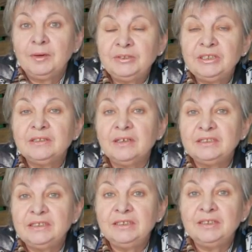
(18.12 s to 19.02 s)
Вообще
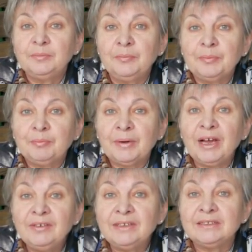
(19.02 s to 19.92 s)
глоксиния
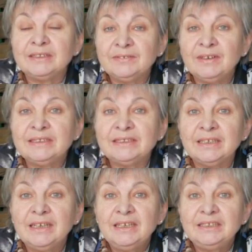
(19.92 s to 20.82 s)
правильно называется
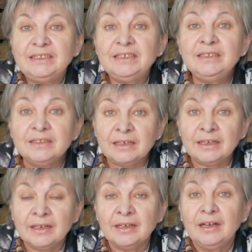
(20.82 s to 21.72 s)

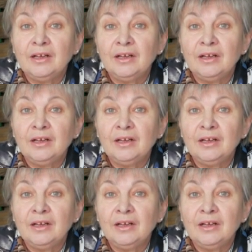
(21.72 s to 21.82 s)
синингия,